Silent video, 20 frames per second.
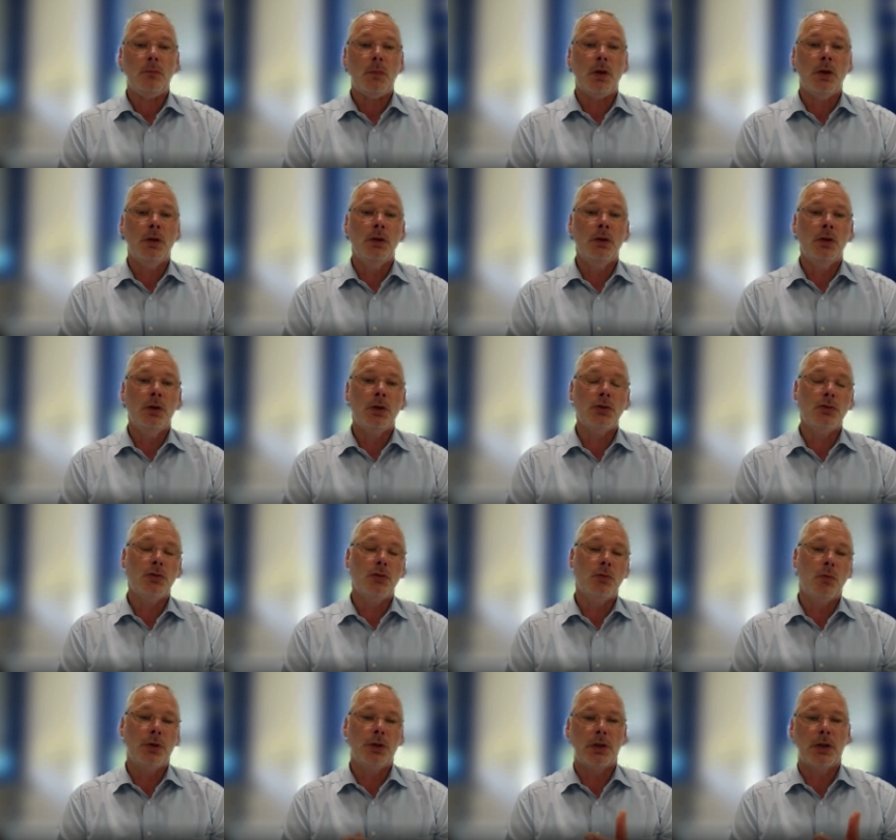Äh, das ist im
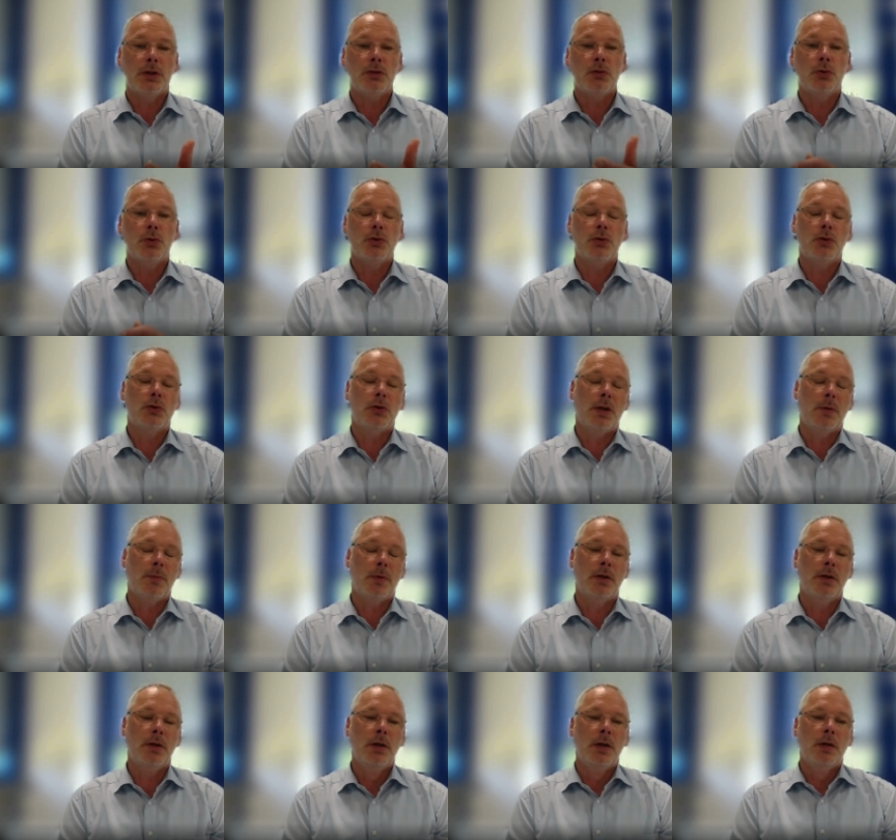Moment ein ganz großes
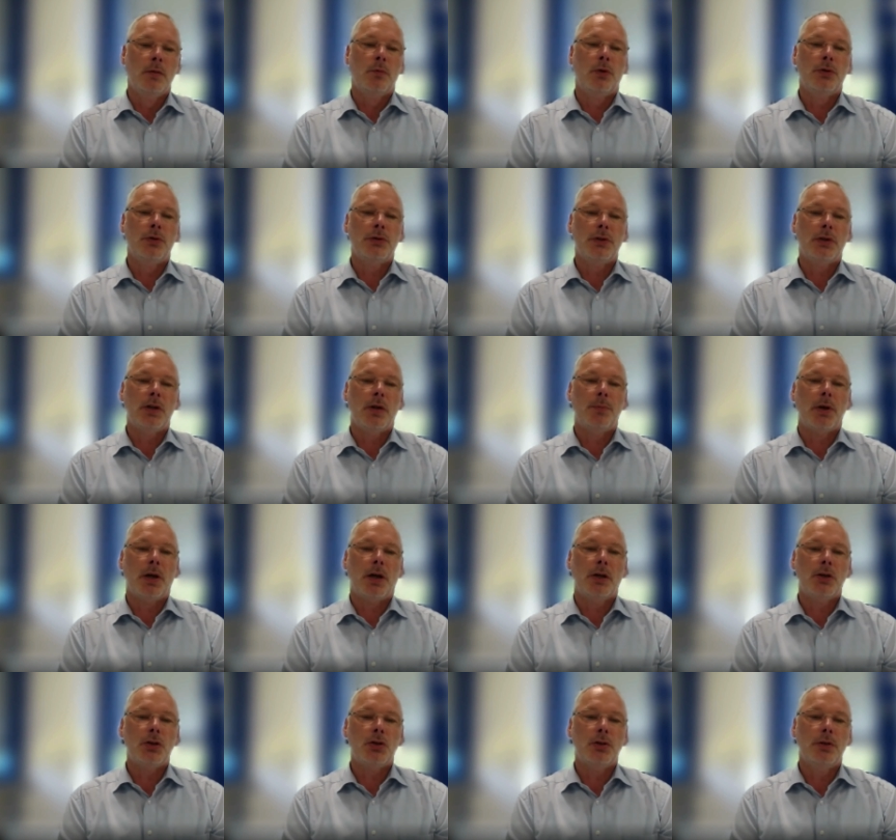Thema bei uns in der
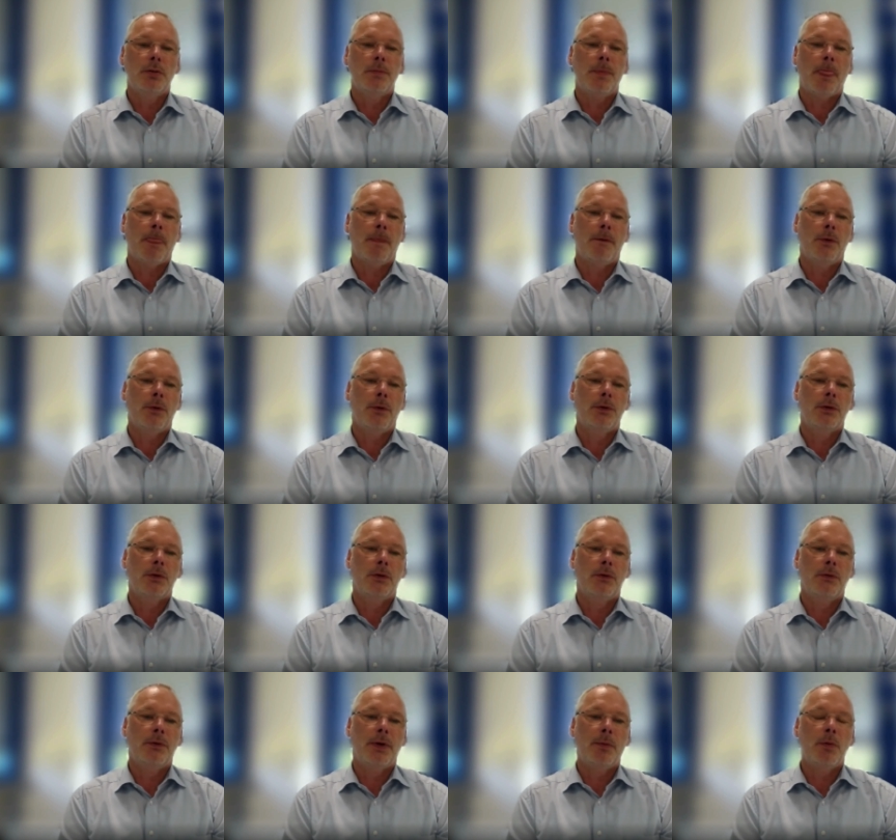Branche und
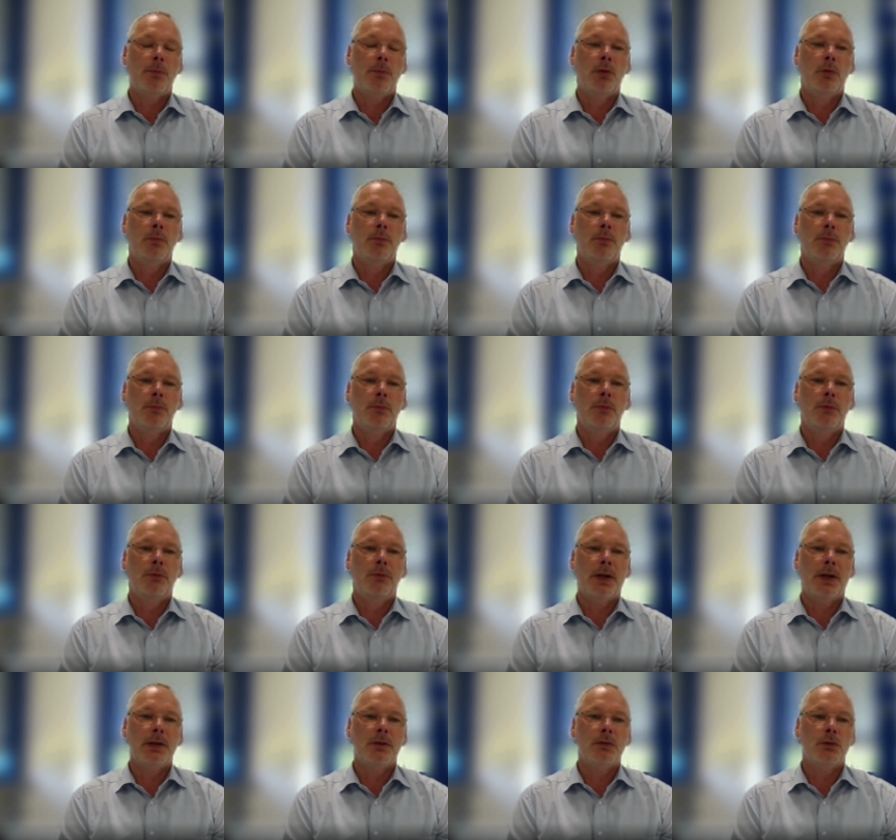äh, Wärmepumpen
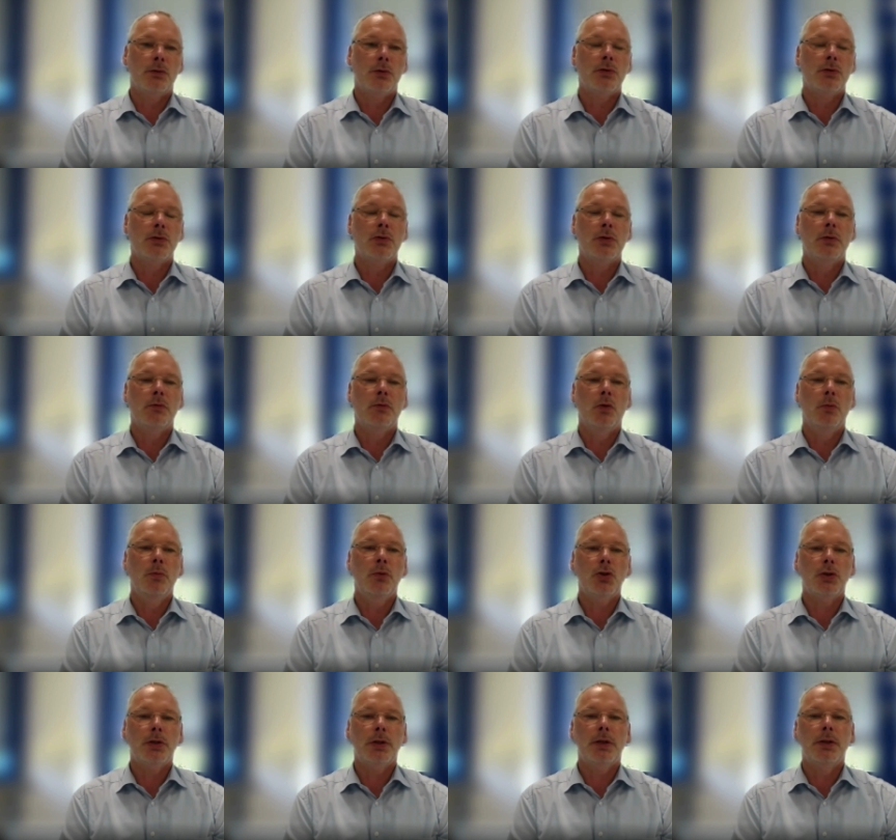werden sukzessive
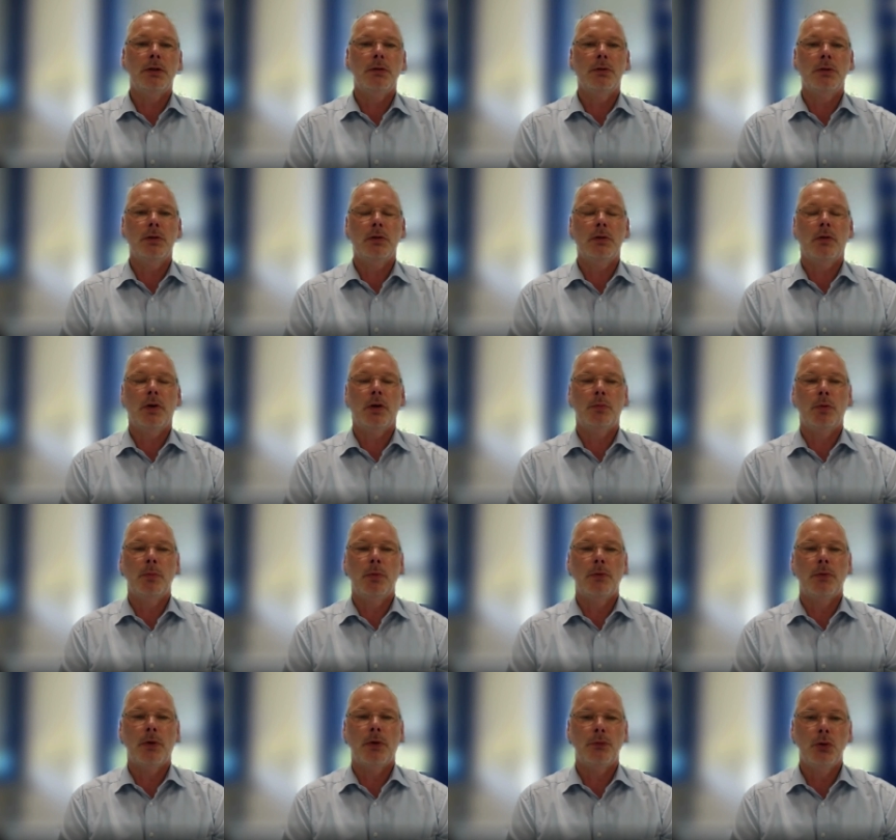umgestellt und diese
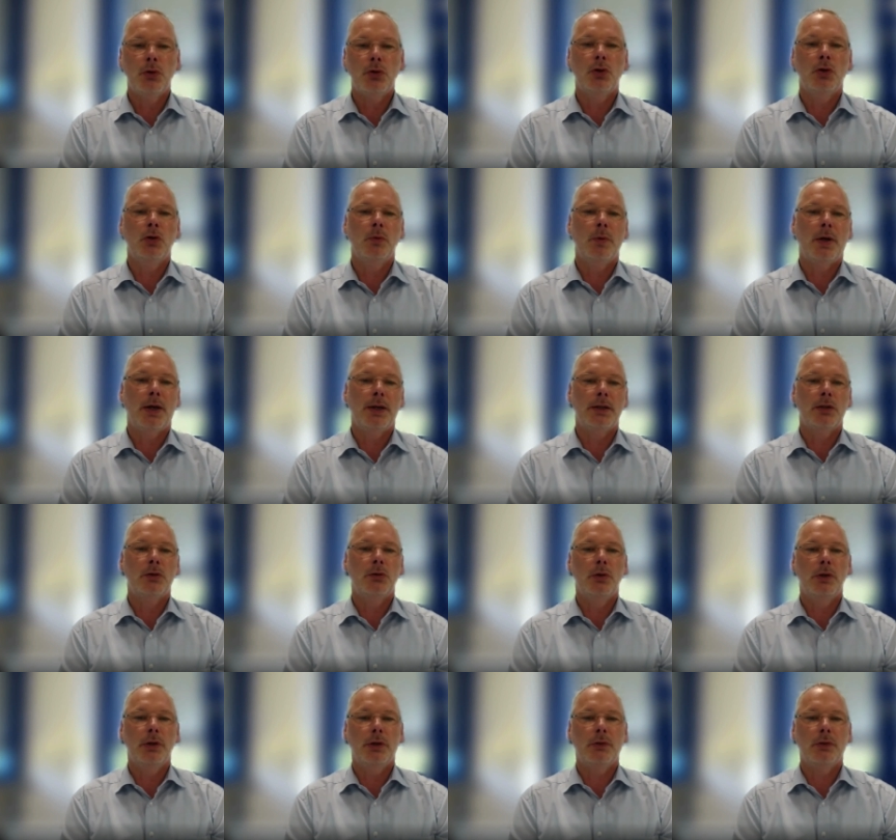Wärmepumpe verfügt schon über ein
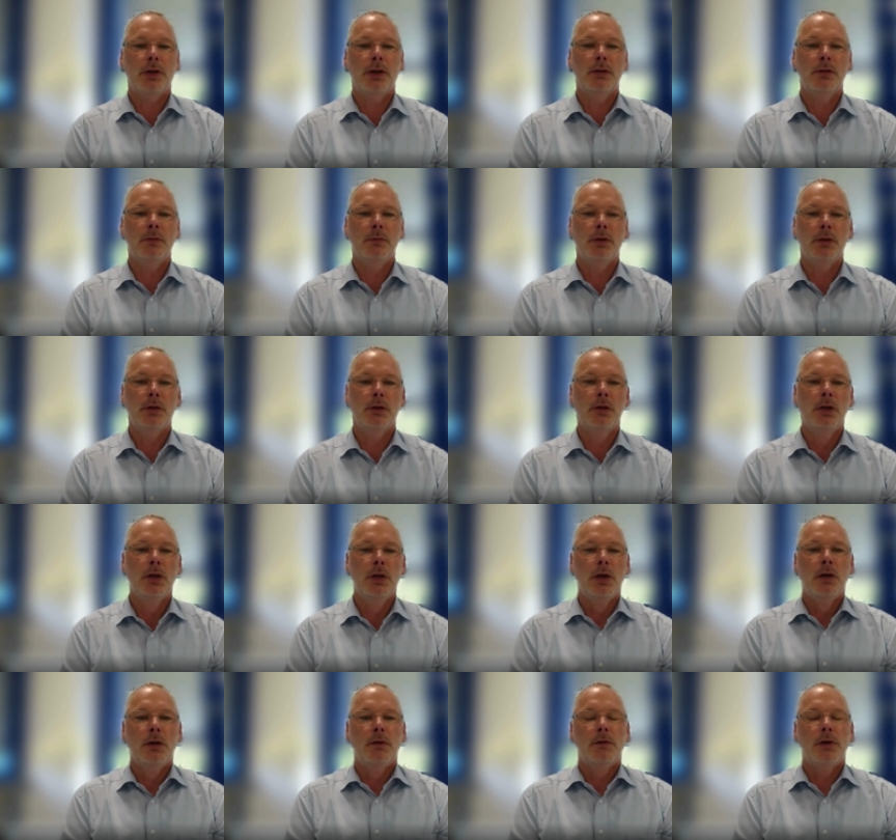natürliches Kältemittel,
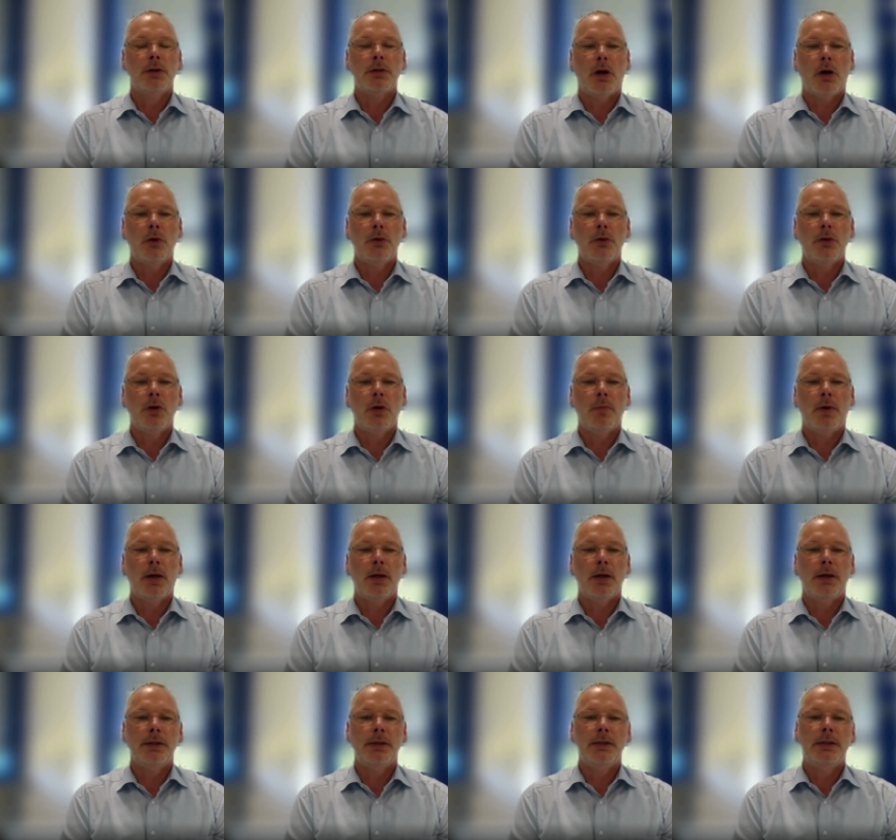was auch
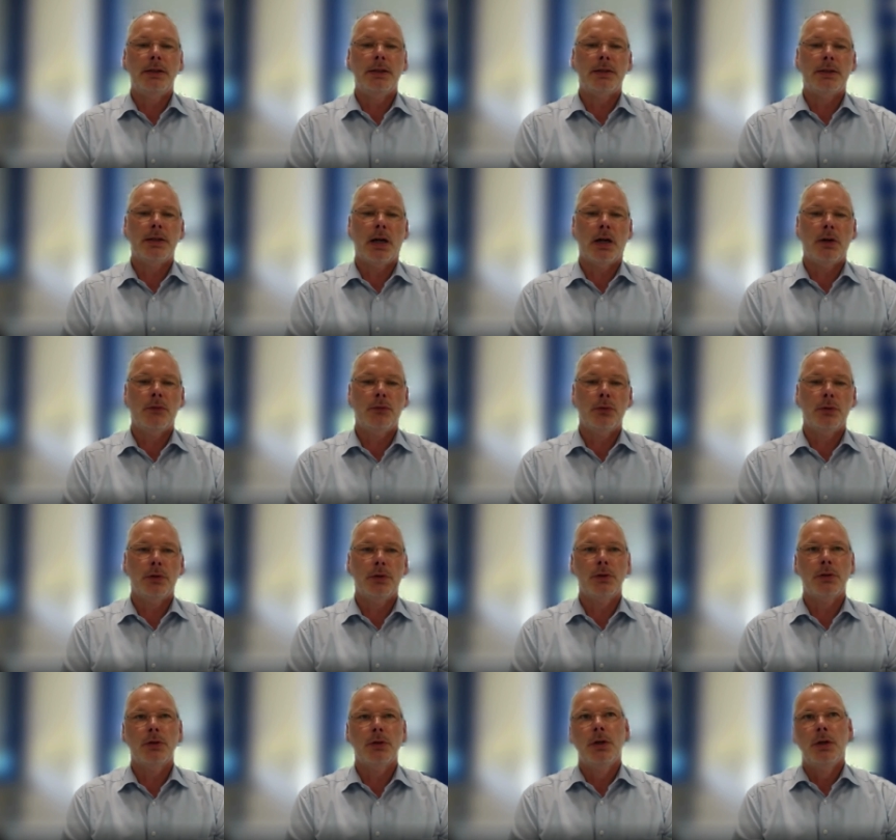nochmal ein Indiz dafür
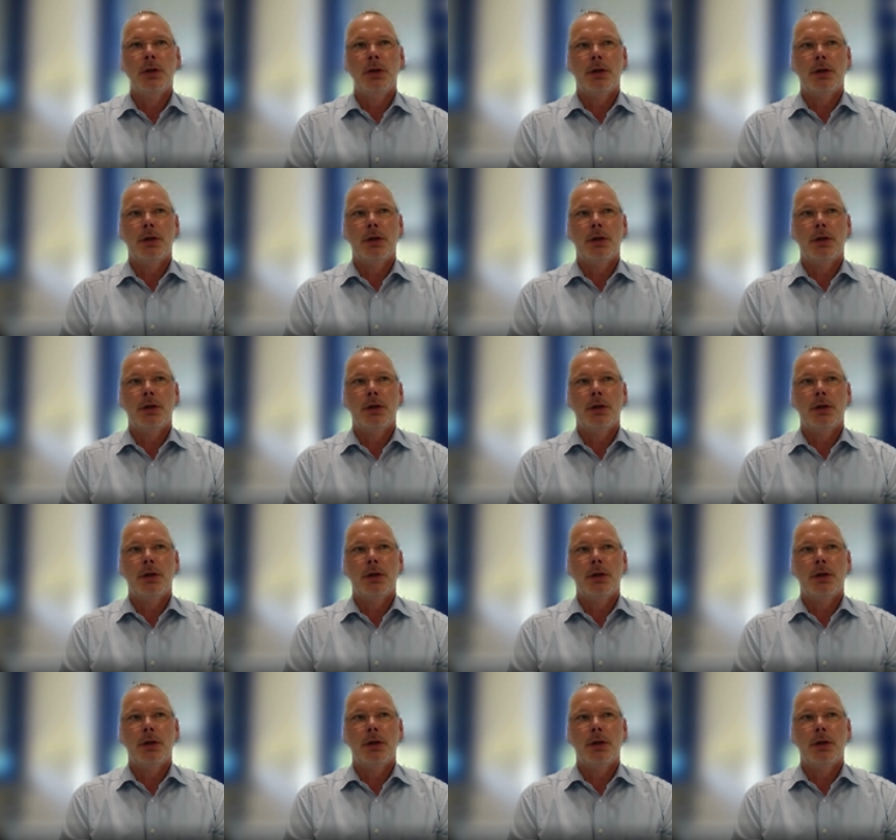ist,